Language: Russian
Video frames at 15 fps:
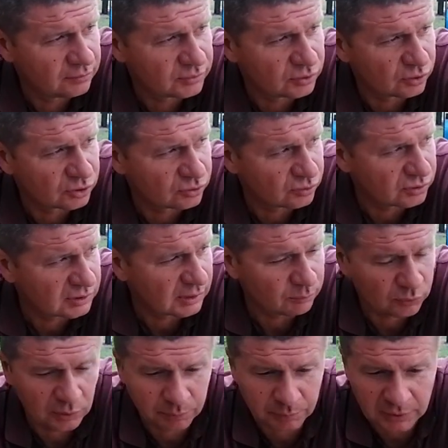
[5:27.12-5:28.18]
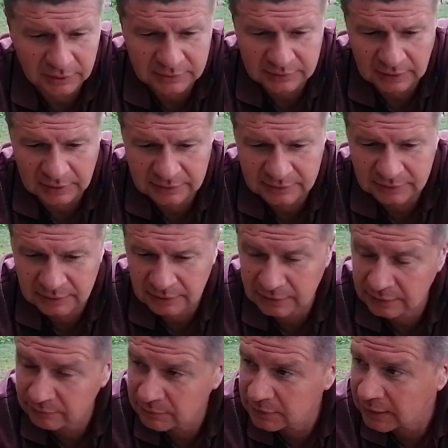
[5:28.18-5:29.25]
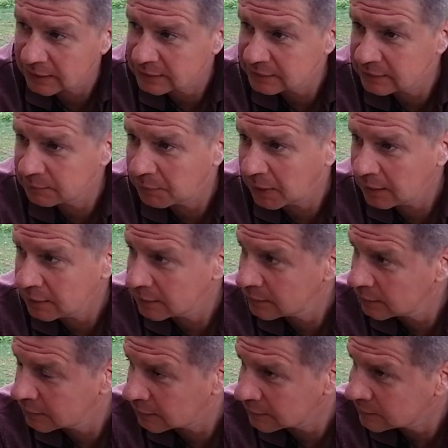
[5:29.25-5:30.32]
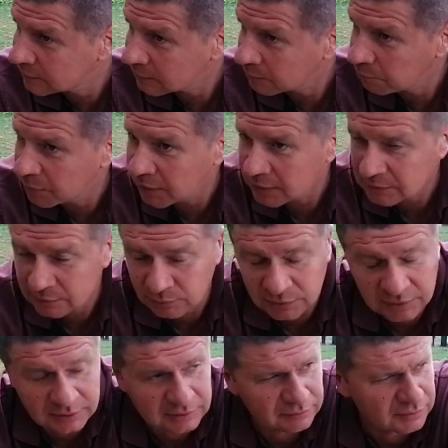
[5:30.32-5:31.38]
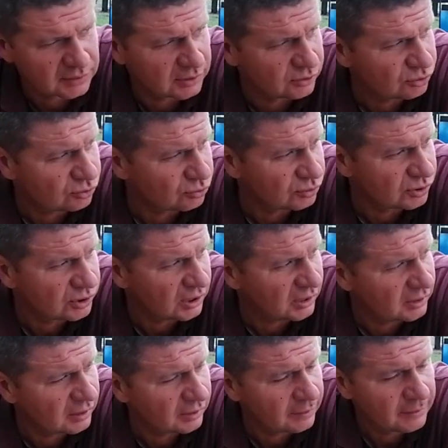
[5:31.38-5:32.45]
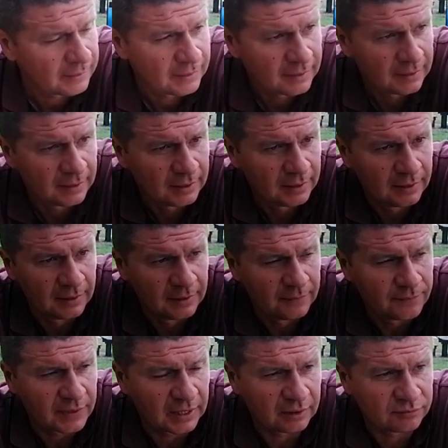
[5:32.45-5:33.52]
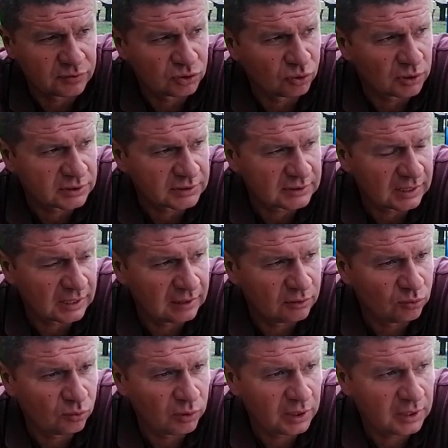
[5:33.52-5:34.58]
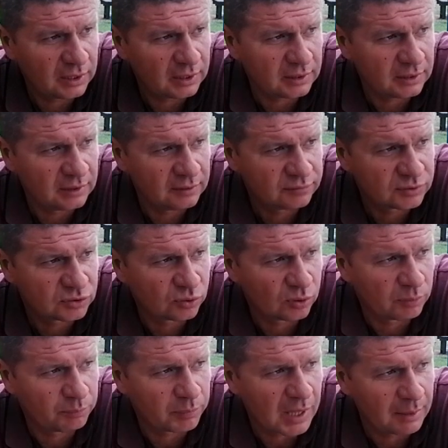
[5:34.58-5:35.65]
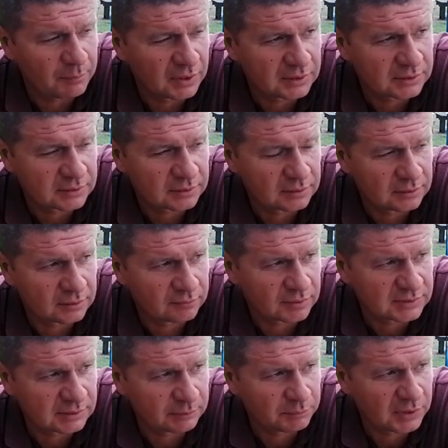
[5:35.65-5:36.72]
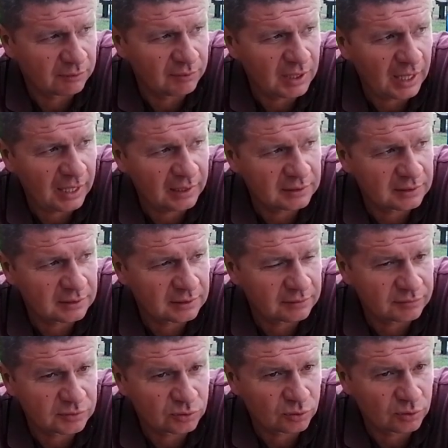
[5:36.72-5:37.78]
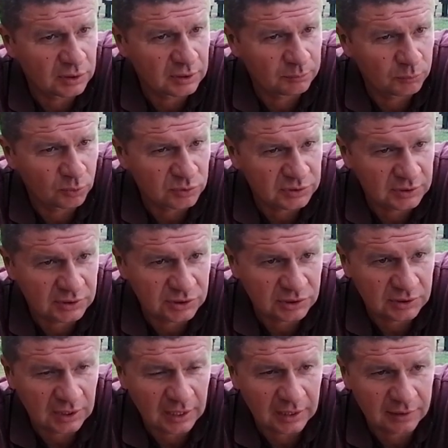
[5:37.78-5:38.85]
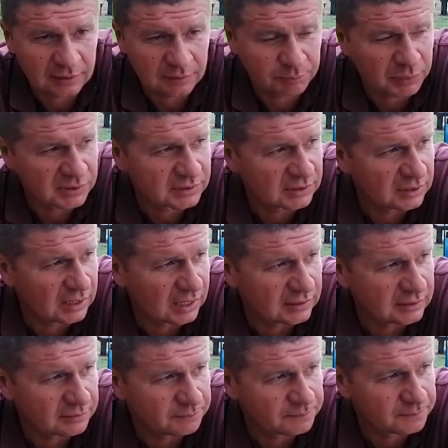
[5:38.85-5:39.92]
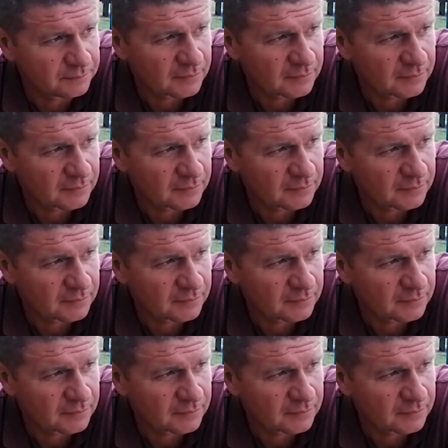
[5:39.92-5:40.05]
все, что с тобой происходило, невыносимо, и это терпеть, вот эти все ощущения и все остальное, и все память э, возобновляет это все, и мозг начинает посылать